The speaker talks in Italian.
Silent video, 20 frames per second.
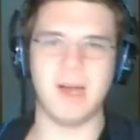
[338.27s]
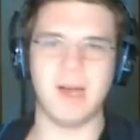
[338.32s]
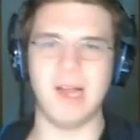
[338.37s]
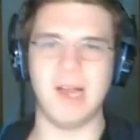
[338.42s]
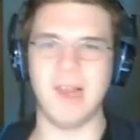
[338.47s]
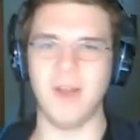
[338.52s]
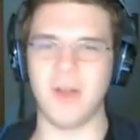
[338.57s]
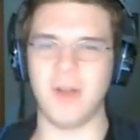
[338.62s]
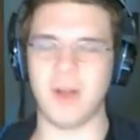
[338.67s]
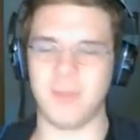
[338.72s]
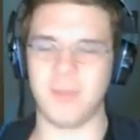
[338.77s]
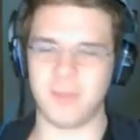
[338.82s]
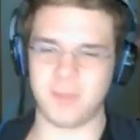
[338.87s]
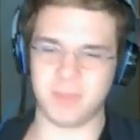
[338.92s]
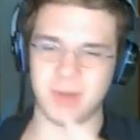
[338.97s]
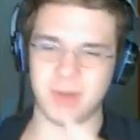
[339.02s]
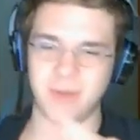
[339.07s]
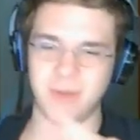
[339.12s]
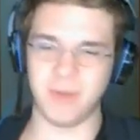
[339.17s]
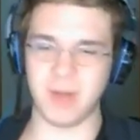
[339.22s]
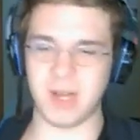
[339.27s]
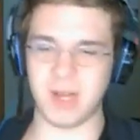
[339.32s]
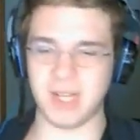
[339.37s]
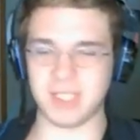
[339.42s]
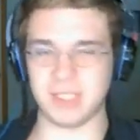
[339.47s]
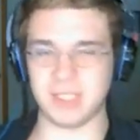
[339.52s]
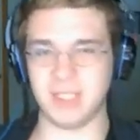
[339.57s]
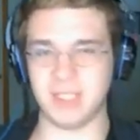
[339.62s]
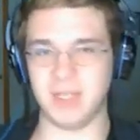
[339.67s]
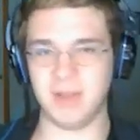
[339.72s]
Allora,
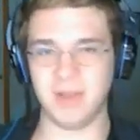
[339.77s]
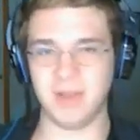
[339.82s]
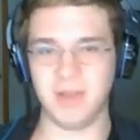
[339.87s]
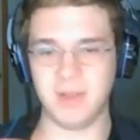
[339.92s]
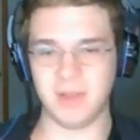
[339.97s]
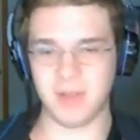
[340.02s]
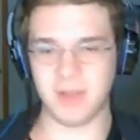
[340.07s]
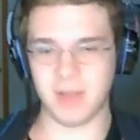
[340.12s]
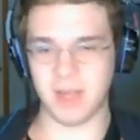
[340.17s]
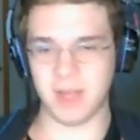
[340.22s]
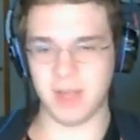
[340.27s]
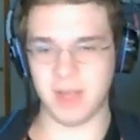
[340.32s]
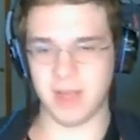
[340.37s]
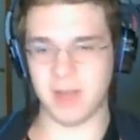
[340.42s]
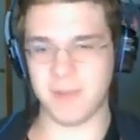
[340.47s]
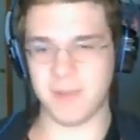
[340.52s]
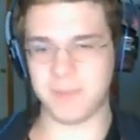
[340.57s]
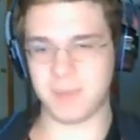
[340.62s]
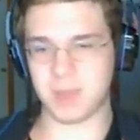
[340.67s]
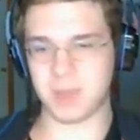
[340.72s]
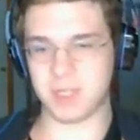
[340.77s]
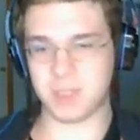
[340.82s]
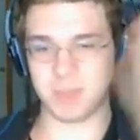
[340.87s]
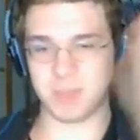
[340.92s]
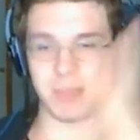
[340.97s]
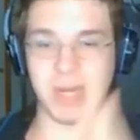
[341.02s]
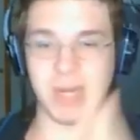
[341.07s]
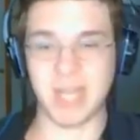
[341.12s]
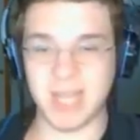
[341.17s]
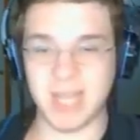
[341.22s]
preferiresti ehm,
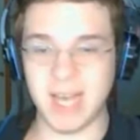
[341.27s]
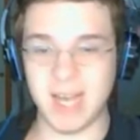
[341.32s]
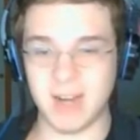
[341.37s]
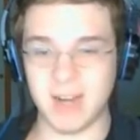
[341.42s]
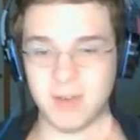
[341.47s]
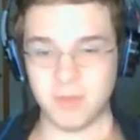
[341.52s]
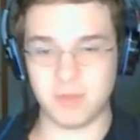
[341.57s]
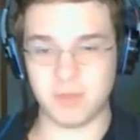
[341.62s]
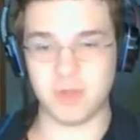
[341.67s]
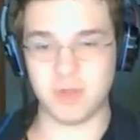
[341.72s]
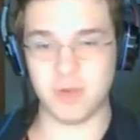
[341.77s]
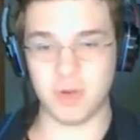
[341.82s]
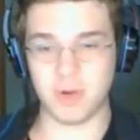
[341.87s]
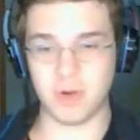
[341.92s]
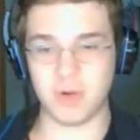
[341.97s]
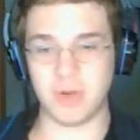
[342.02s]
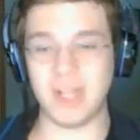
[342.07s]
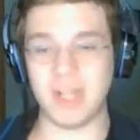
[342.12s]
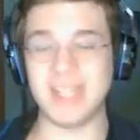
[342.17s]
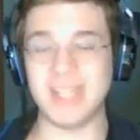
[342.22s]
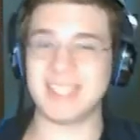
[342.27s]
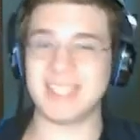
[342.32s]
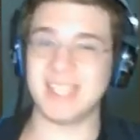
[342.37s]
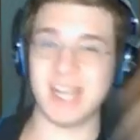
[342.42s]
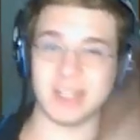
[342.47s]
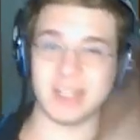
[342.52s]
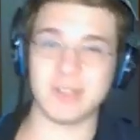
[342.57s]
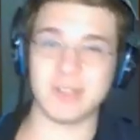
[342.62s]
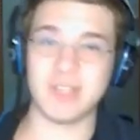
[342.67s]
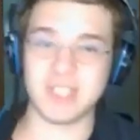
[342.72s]
sprecare un giorno nel
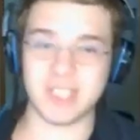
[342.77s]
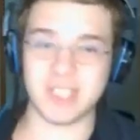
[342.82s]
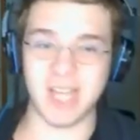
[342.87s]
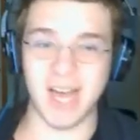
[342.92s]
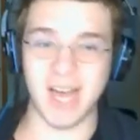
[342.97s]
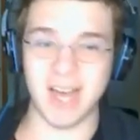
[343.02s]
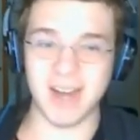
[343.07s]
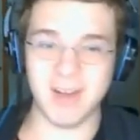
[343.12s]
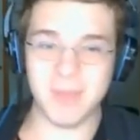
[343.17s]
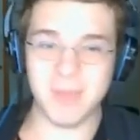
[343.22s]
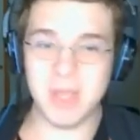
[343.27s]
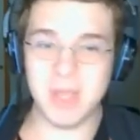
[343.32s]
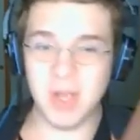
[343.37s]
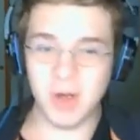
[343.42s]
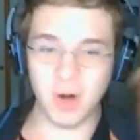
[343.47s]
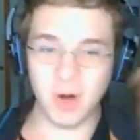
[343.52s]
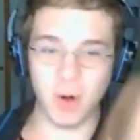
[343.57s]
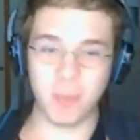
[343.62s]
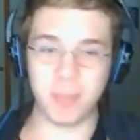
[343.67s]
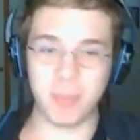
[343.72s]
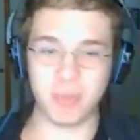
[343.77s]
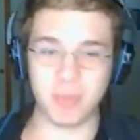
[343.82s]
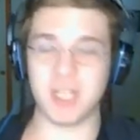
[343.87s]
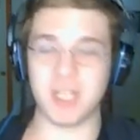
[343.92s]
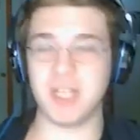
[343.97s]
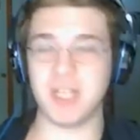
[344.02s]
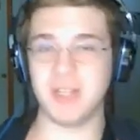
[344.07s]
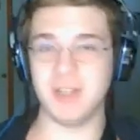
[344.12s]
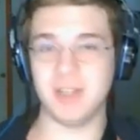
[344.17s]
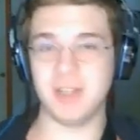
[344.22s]
deserto del Sahara
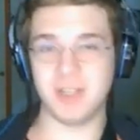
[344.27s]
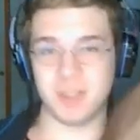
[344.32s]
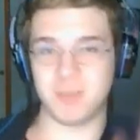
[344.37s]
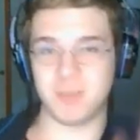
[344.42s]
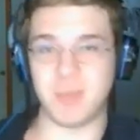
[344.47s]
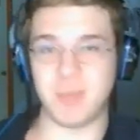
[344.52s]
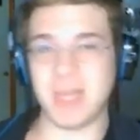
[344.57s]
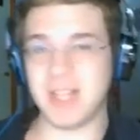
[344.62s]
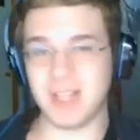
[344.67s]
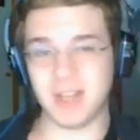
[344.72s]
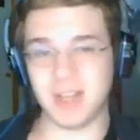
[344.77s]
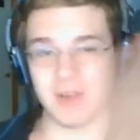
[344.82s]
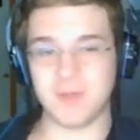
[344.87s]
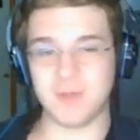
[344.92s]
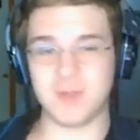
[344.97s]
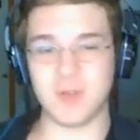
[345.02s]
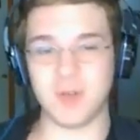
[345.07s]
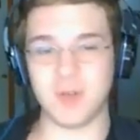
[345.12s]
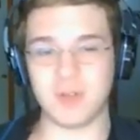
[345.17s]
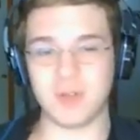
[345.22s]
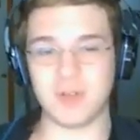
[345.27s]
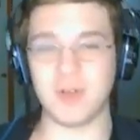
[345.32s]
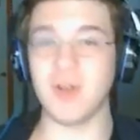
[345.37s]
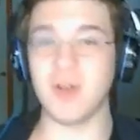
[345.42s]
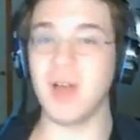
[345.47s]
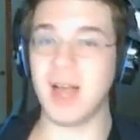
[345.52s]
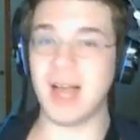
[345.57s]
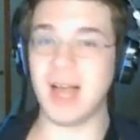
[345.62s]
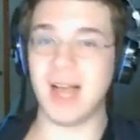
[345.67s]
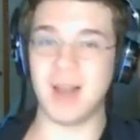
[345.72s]
oppure spendere un
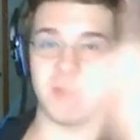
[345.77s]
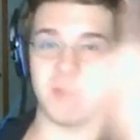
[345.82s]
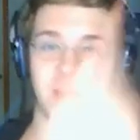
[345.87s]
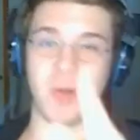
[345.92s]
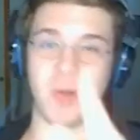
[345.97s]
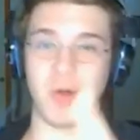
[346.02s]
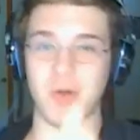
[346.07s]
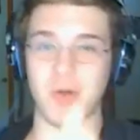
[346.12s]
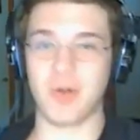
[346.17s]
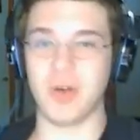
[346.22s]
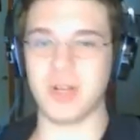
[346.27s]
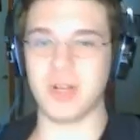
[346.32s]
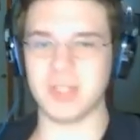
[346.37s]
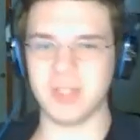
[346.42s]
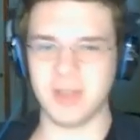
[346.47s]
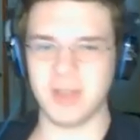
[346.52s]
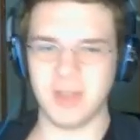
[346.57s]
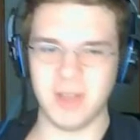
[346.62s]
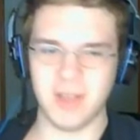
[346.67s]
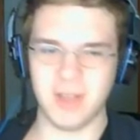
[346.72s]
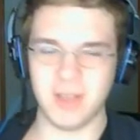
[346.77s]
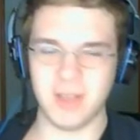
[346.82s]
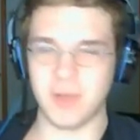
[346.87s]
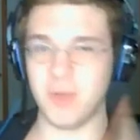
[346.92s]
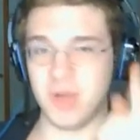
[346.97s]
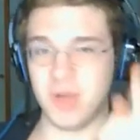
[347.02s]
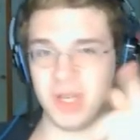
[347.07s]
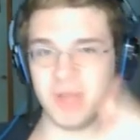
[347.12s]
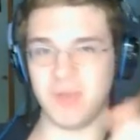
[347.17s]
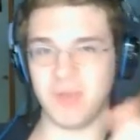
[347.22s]
giorno al Polo Nord,
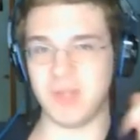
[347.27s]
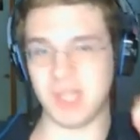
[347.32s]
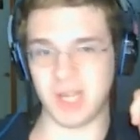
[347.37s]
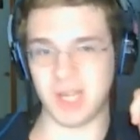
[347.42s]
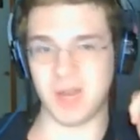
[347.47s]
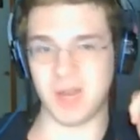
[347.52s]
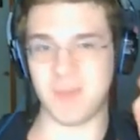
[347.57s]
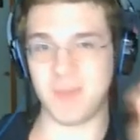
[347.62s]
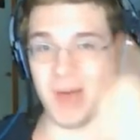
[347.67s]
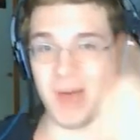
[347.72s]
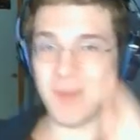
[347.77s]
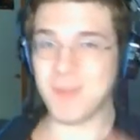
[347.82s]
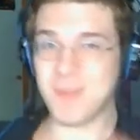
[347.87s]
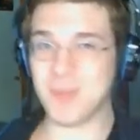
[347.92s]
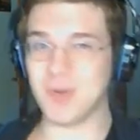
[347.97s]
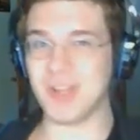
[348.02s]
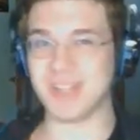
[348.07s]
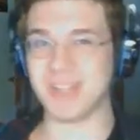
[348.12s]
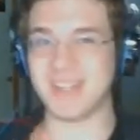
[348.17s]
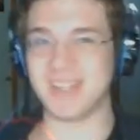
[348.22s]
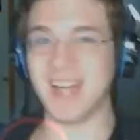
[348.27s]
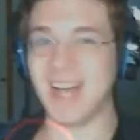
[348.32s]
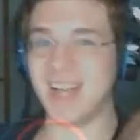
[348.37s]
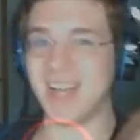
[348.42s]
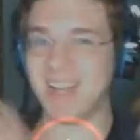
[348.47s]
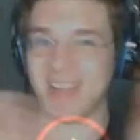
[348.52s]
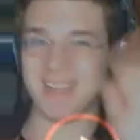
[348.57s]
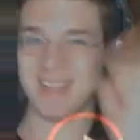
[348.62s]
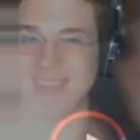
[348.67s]
quindi vedere Babbo Natale,